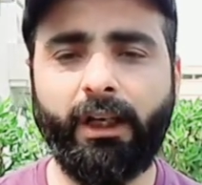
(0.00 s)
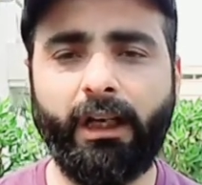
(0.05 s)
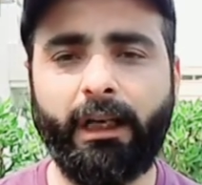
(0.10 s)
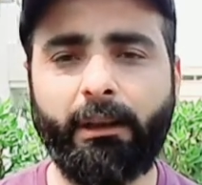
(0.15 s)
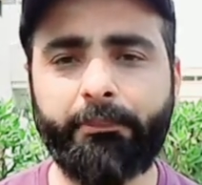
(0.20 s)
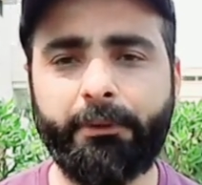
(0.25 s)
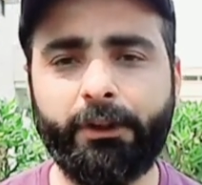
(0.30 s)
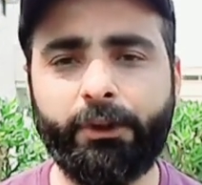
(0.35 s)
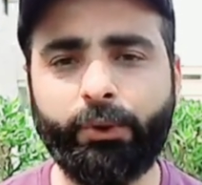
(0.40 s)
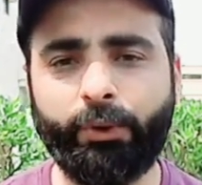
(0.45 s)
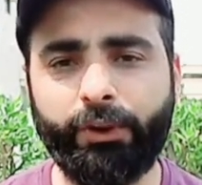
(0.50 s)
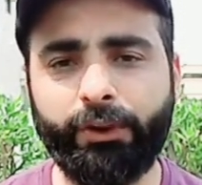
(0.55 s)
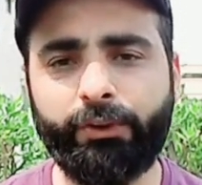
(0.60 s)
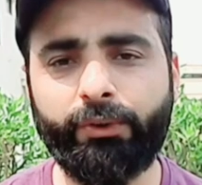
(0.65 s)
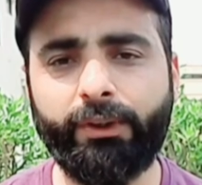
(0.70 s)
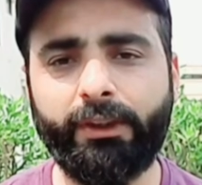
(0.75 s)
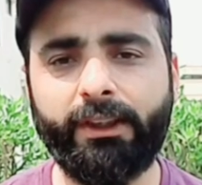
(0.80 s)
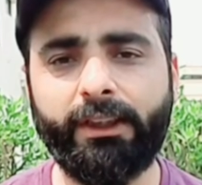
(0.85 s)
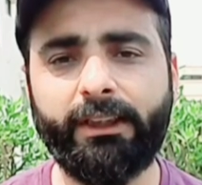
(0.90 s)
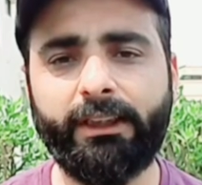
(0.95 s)
आपने थोड़े
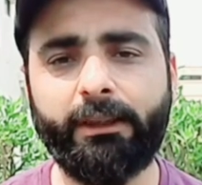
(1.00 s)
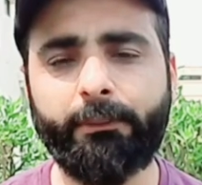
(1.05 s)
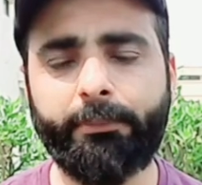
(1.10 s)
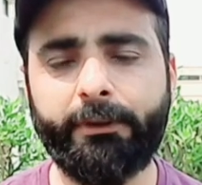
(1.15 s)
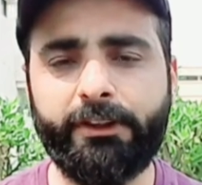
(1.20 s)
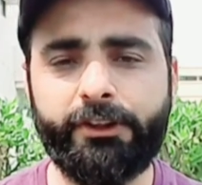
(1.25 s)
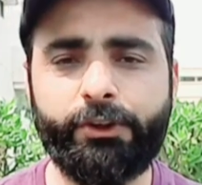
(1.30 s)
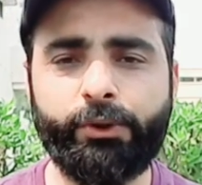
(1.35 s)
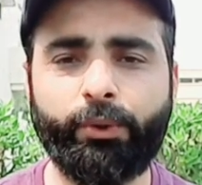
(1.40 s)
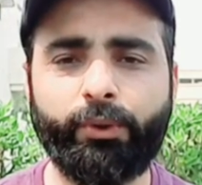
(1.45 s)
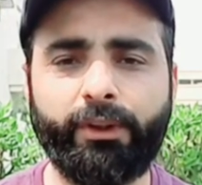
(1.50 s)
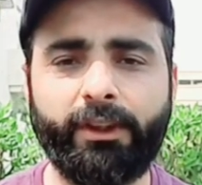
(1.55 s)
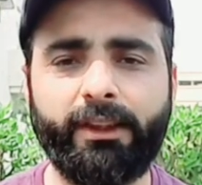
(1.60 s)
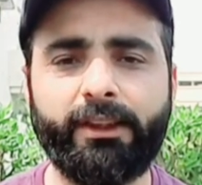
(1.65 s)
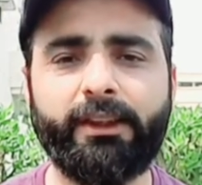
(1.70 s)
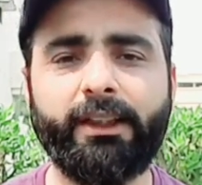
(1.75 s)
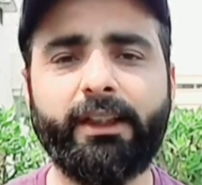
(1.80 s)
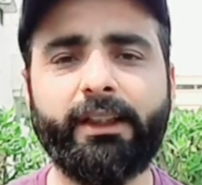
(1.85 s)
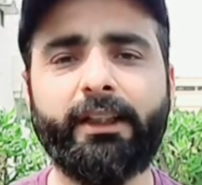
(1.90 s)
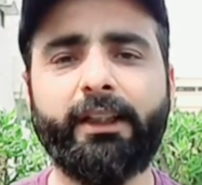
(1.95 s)
थोड़े करके पीस छोड़ने
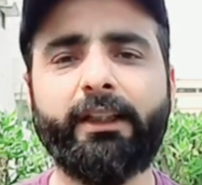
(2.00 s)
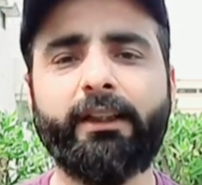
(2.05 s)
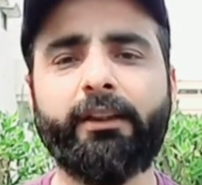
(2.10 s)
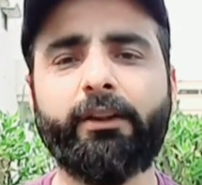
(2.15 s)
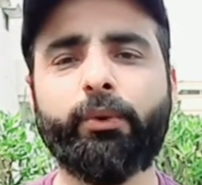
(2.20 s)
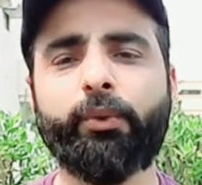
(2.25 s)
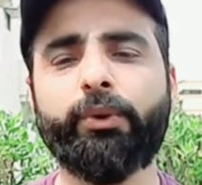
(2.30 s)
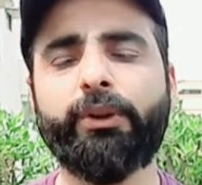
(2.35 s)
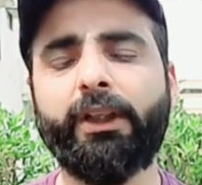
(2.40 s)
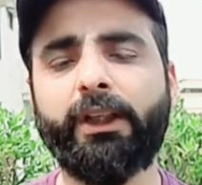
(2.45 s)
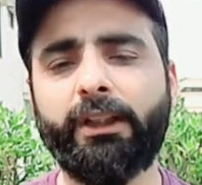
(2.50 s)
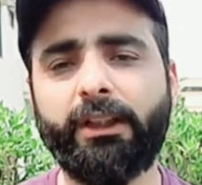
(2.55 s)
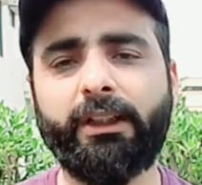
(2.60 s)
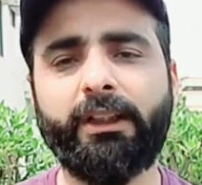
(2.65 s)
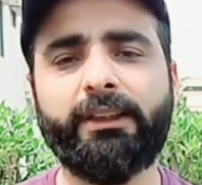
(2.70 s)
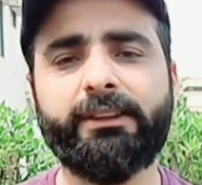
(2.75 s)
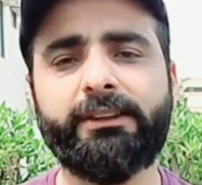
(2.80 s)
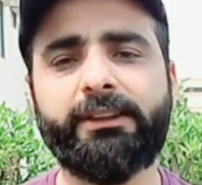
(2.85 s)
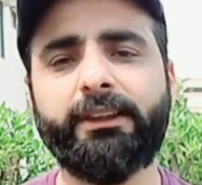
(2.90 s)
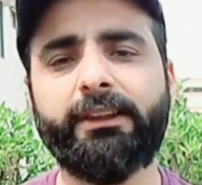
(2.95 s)
हैं ताकि अगर खुदा ना
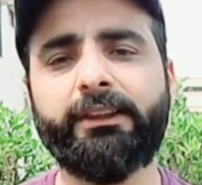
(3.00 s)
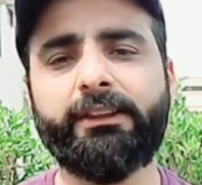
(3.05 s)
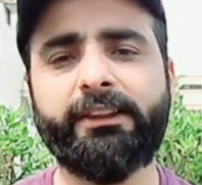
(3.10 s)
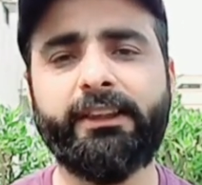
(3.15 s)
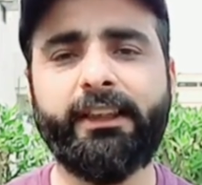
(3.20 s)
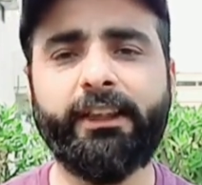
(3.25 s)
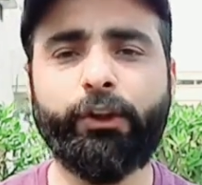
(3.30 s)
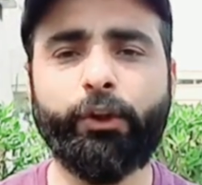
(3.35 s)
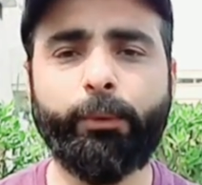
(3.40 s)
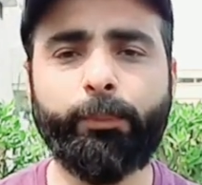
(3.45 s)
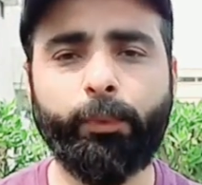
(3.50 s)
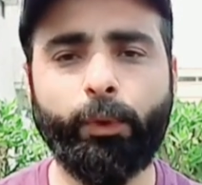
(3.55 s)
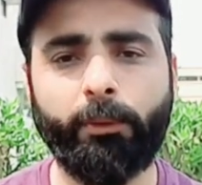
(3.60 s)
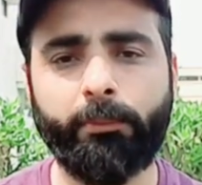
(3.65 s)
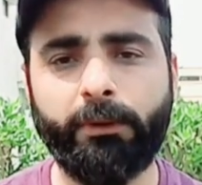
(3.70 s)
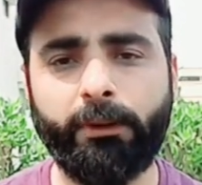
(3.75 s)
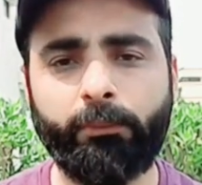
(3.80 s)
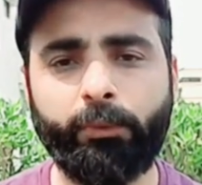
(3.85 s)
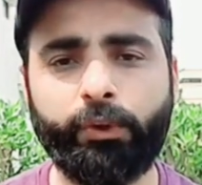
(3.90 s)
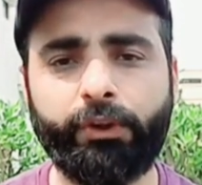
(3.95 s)
खास्ता किसी एक को
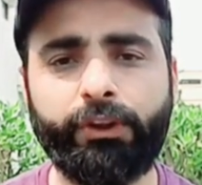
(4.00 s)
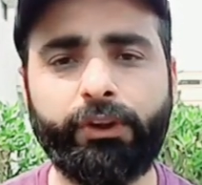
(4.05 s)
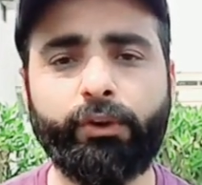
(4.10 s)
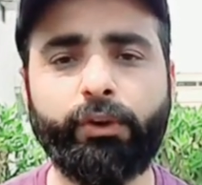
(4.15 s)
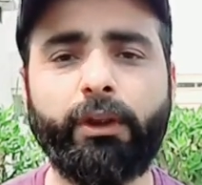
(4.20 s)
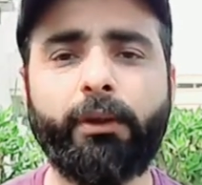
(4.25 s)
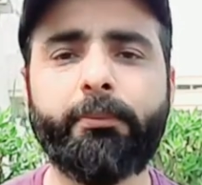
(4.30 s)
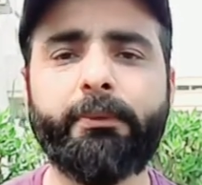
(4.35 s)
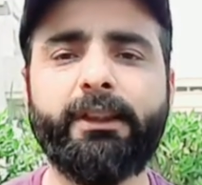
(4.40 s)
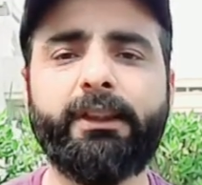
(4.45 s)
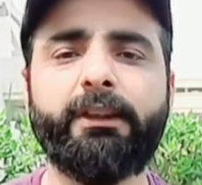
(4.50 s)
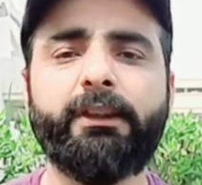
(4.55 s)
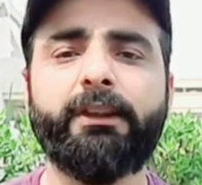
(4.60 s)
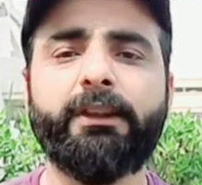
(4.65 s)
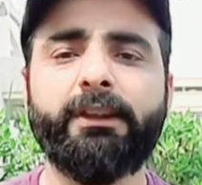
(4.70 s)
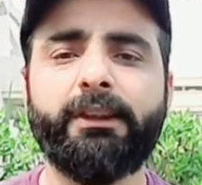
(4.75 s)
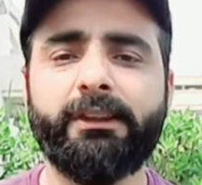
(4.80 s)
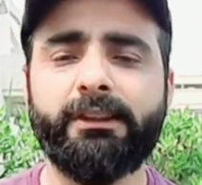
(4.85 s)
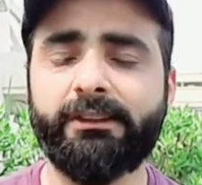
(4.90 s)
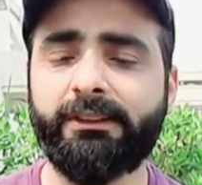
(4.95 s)
प्रॉब्लम होती तो आपके
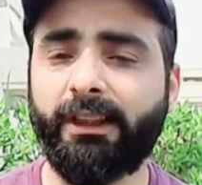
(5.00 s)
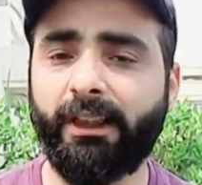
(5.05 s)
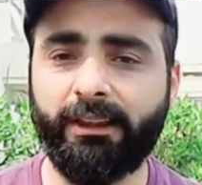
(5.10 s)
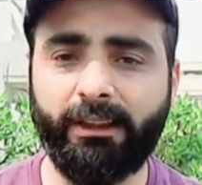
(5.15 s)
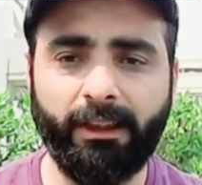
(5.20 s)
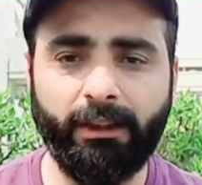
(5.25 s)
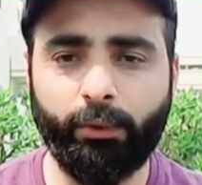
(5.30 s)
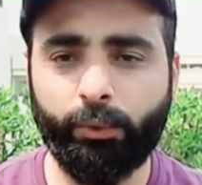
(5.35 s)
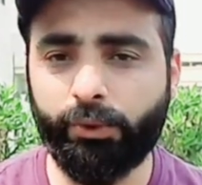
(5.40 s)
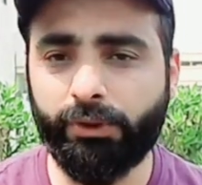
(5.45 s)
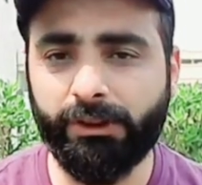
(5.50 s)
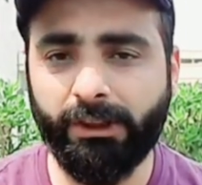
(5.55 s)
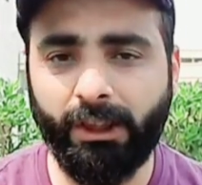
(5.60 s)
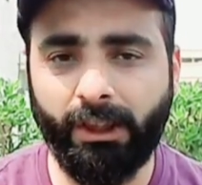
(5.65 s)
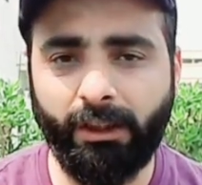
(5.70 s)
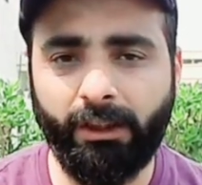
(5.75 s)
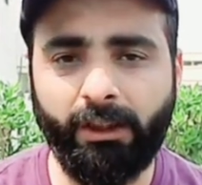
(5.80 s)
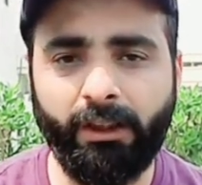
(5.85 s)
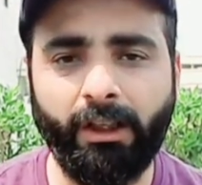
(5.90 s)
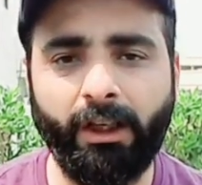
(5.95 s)
ज़्यादा
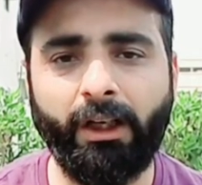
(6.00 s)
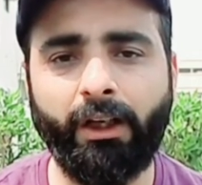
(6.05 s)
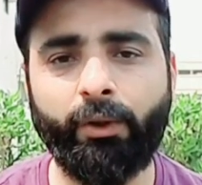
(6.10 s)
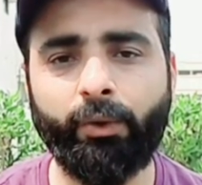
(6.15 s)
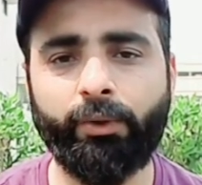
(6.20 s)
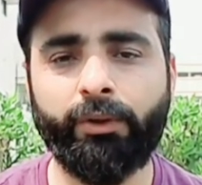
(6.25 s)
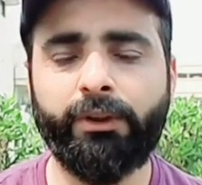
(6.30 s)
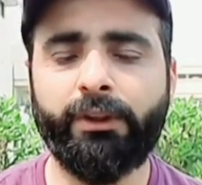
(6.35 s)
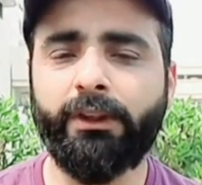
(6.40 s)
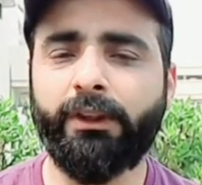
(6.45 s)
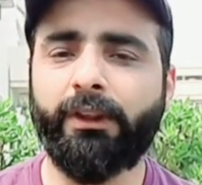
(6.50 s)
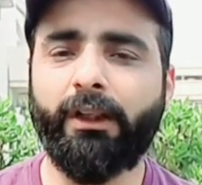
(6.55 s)
नुकसान ना हो